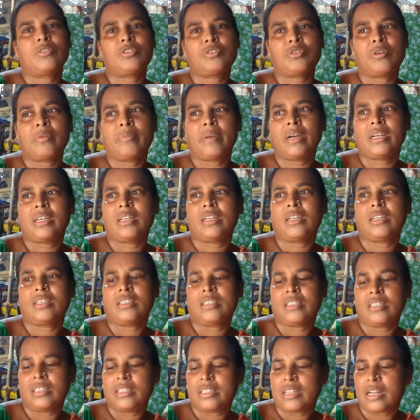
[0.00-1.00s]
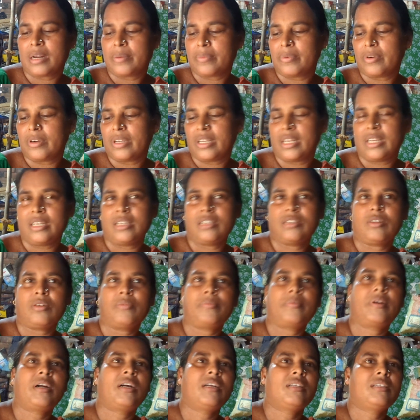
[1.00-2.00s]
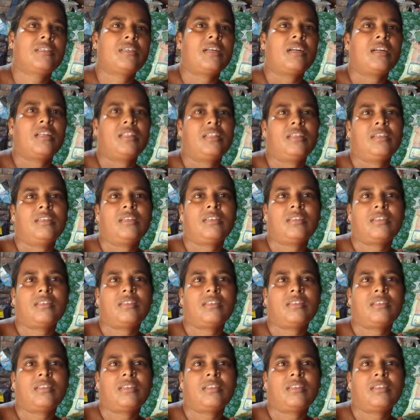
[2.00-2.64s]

কোনো সময় মাঠে যাচ্ছি তারপরে এই সব কাজ সারাদিন